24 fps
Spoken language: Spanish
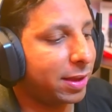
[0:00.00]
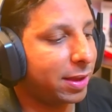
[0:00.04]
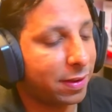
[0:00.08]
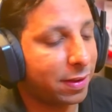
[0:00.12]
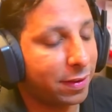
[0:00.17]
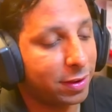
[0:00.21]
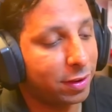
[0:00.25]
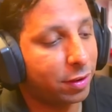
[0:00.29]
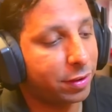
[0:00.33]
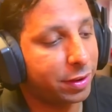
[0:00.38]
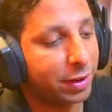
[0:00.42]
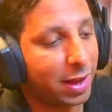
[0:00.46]

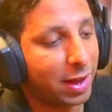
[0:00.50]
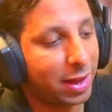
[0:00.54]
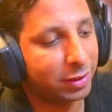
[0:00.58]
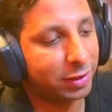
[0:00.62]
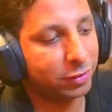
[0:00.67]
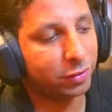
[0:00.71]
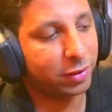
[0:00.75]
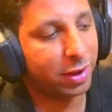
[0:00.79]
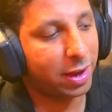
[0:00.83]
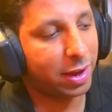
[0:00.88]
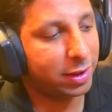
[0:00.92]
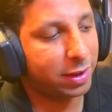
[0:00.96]
sabía los regates
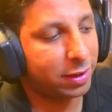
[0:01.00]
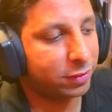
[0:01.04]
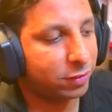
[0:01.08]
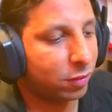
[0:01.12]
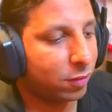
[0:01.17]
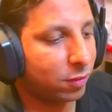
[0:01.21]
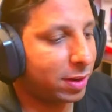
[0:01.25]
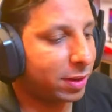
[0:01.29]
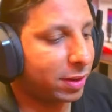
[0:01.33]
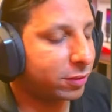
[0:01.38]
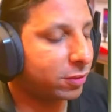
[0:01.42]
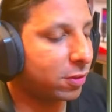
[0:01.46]
o que hizo,
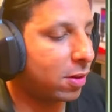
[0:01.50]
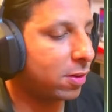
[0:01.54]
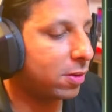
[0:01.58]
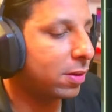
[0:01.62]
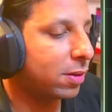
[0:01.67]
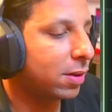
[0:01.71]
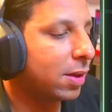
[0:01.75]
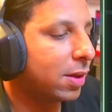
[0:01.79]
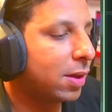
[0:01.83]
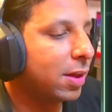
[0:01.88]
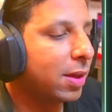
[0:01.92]
cuáles son.